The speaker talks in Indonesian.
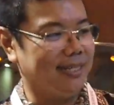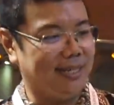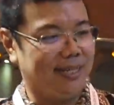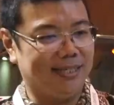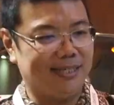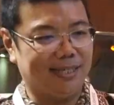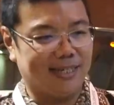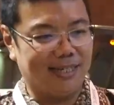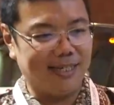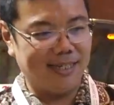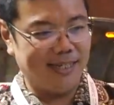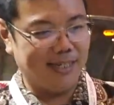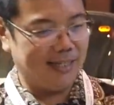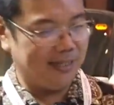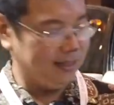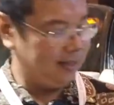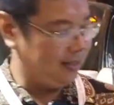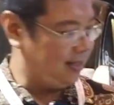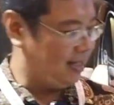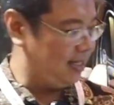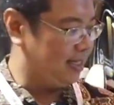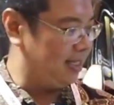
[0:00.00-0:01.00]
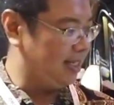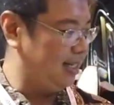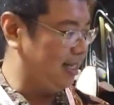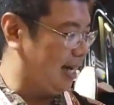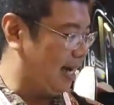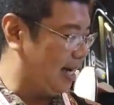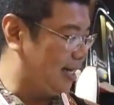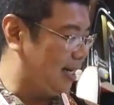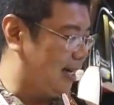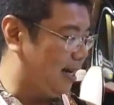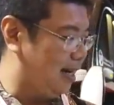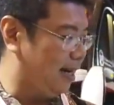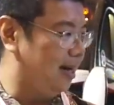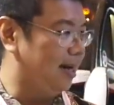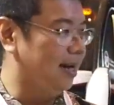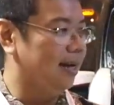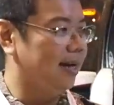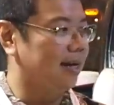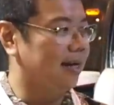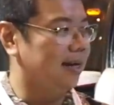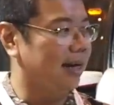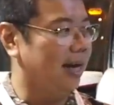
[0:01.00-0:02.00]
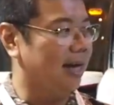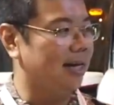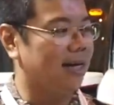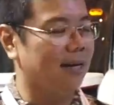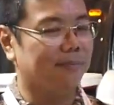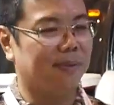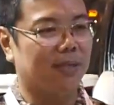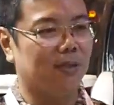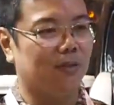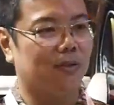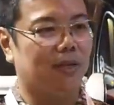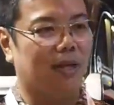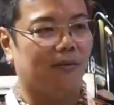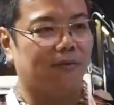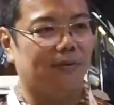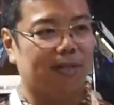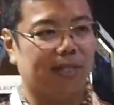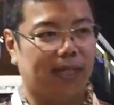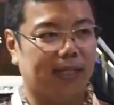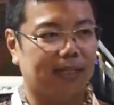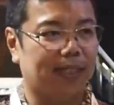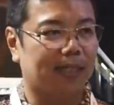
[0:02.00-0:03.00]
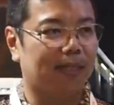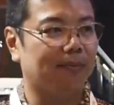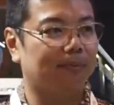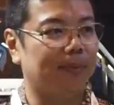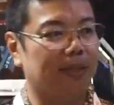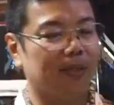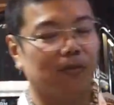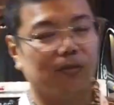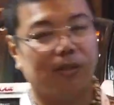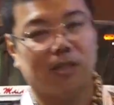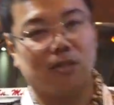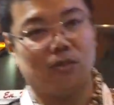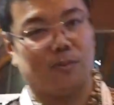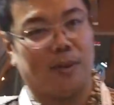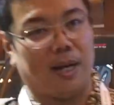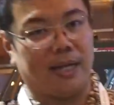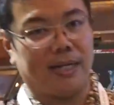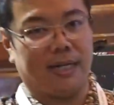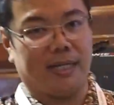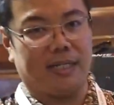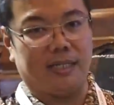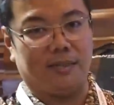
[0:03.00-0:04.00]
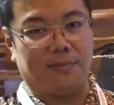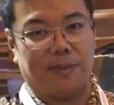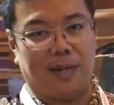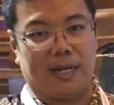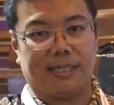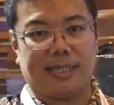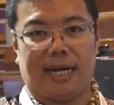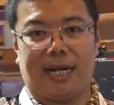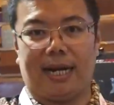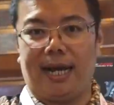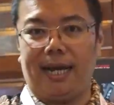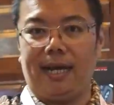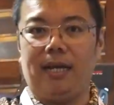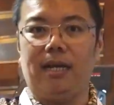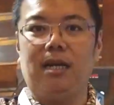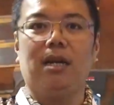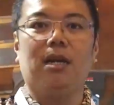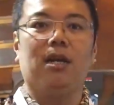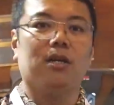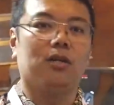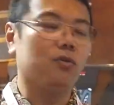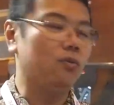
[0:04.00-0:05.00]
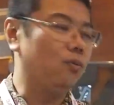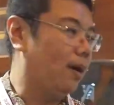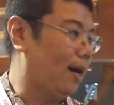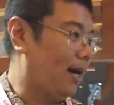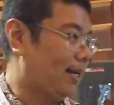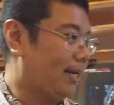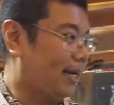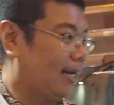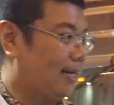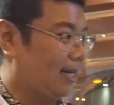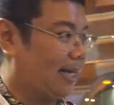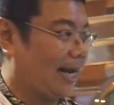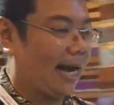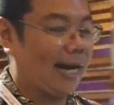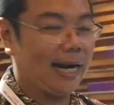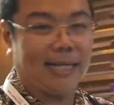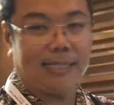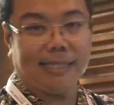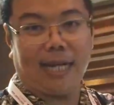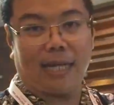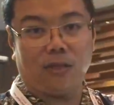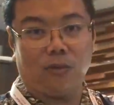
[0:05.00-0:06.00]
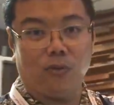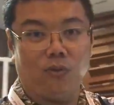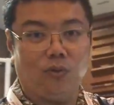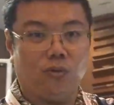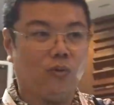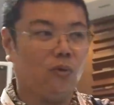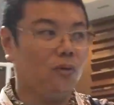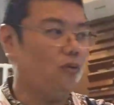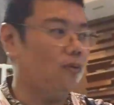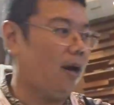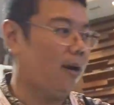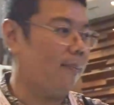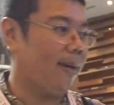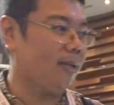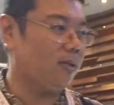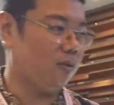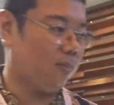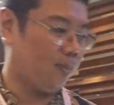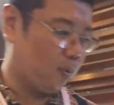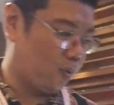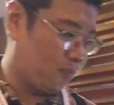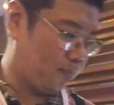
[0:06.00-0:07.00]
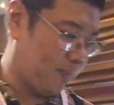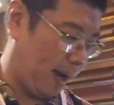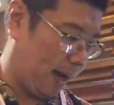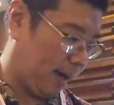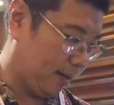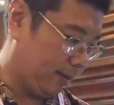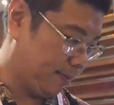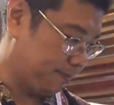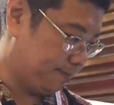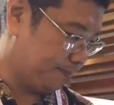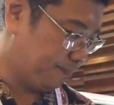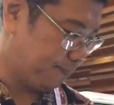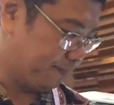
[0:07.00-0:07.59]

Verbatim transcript: ya jadi ini di sini nggak ada nggak ada pintu drivernya. Jadi pintunya cuma ada di sebelah sana dua dan di kanan satu untuk keluar masuk penumpang.